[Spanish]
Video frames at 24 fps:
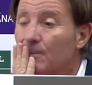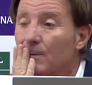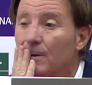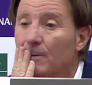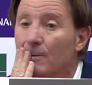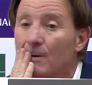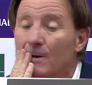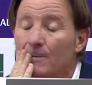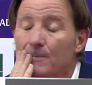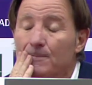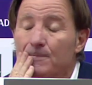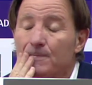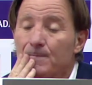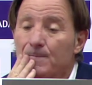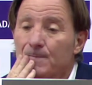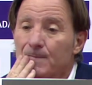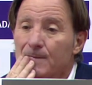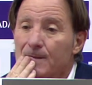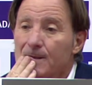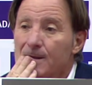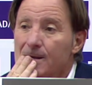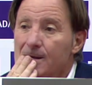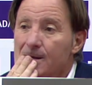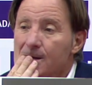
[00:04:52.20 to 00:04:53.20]
Pero bueno,
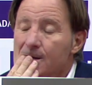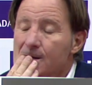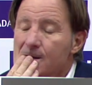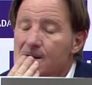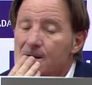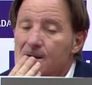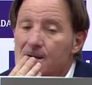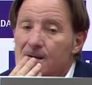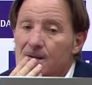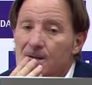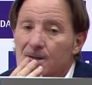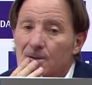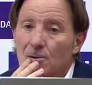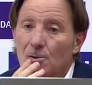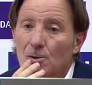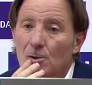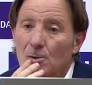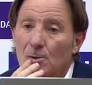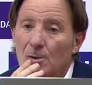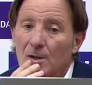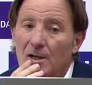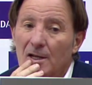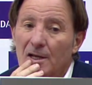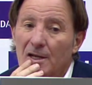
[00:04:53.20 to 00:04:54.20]
yo
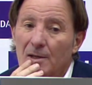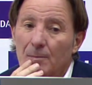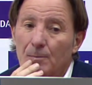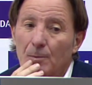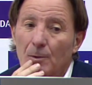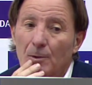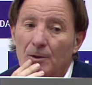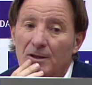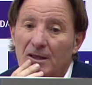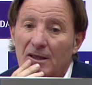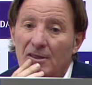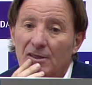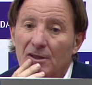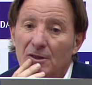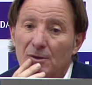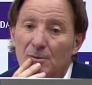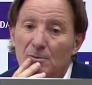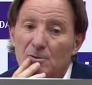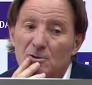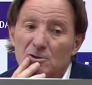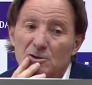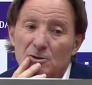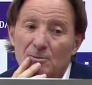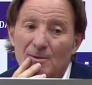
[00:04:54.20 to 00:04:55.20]
creo que el equipo está haciendo
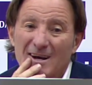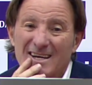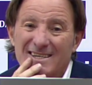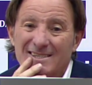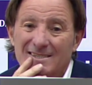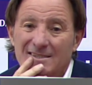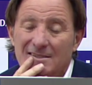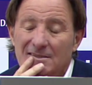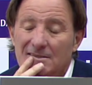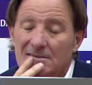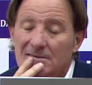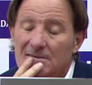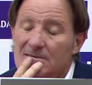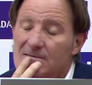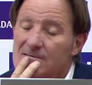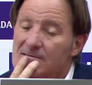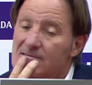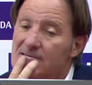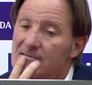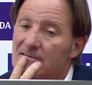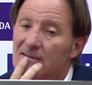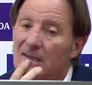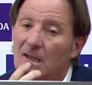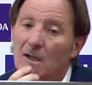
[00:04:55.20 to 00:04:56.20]
mucho más
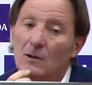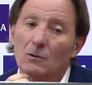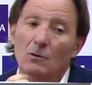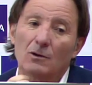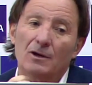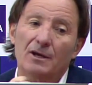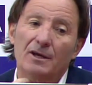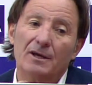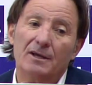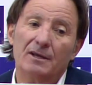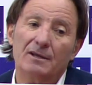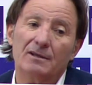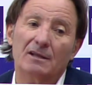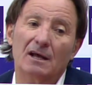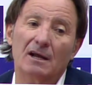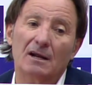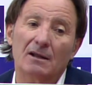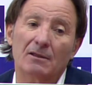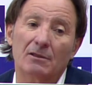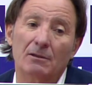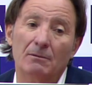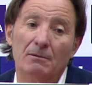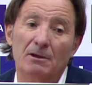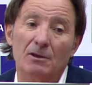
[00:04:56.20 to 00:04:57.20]
de lo que está
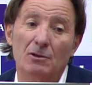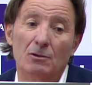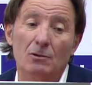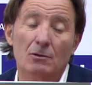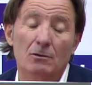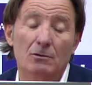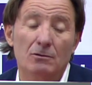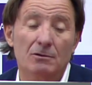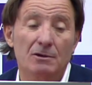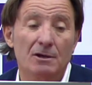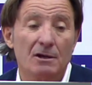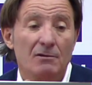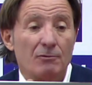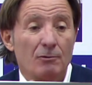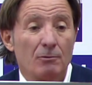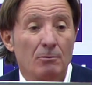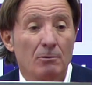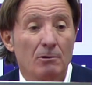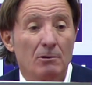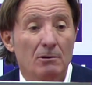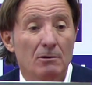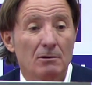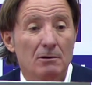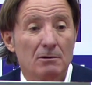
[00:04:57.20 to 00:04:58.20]
recibiendo y el
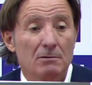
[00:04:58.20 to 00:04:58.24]
fútbol